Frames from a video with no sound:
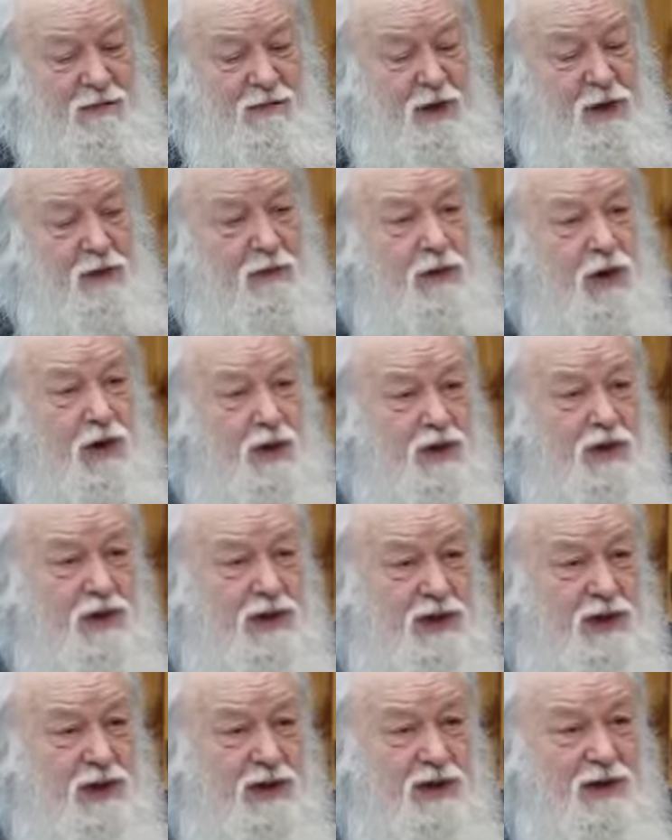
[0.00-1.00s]
Потом
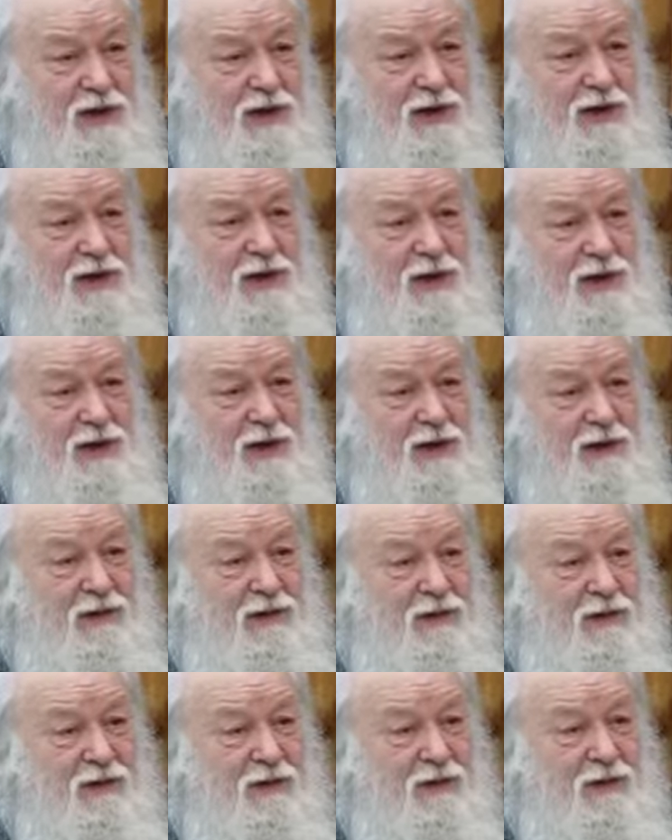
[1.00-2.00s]
вернулся
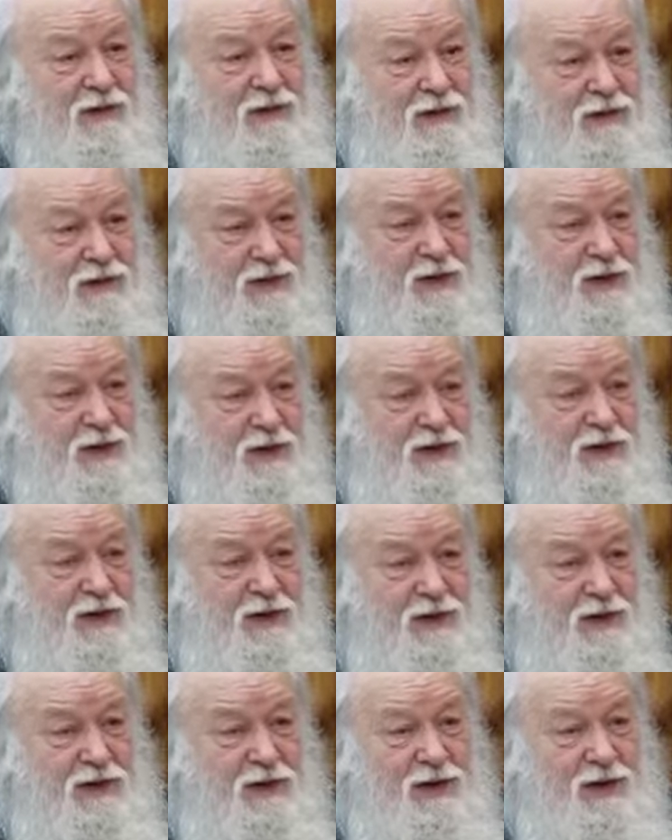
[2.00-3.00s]
в свое
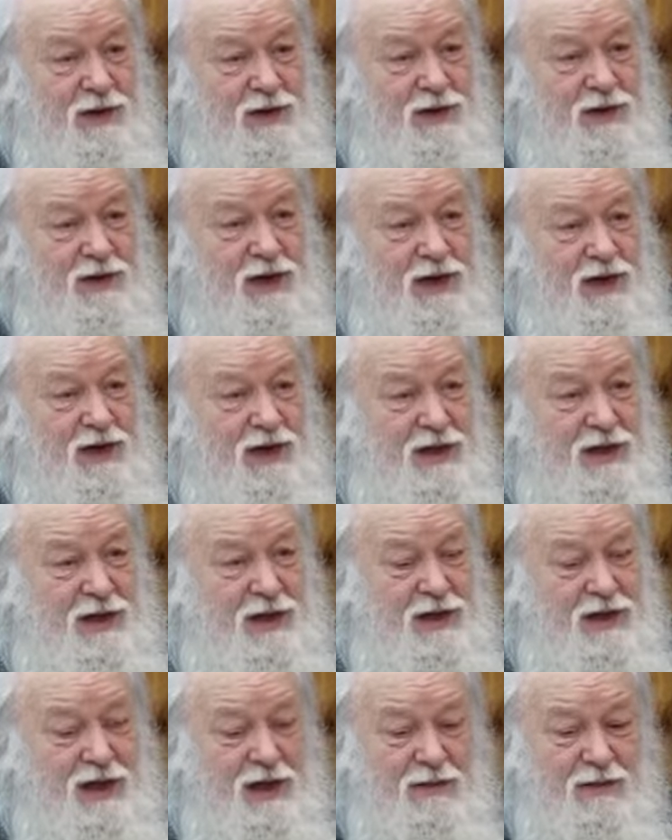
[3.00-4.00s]
э, жилище
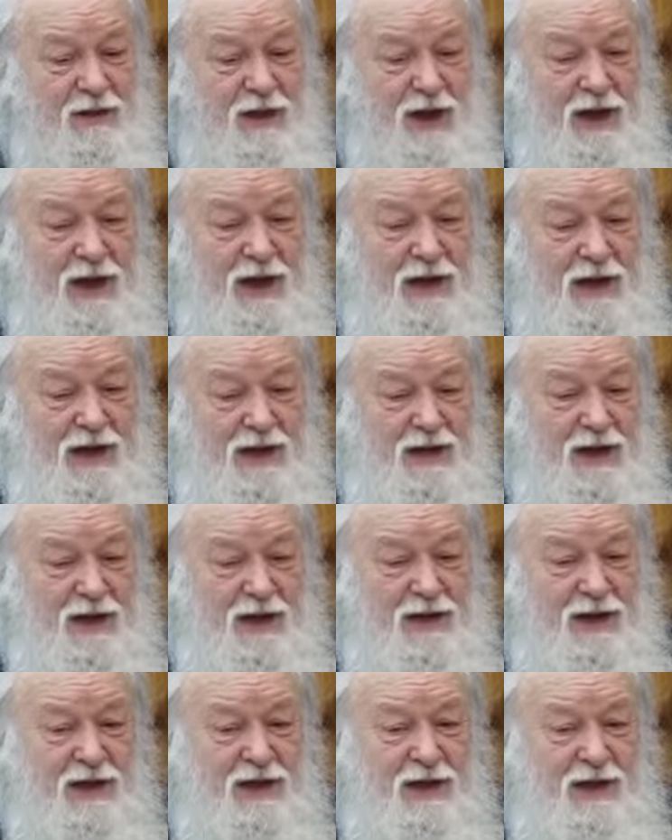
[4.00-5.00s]
да, там
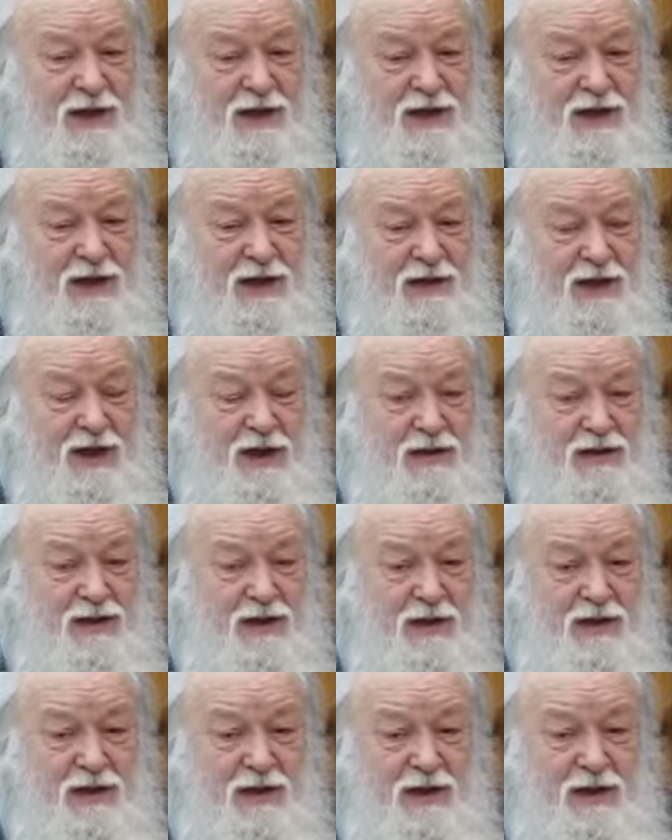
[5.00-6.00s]
сказал, и сказал, да,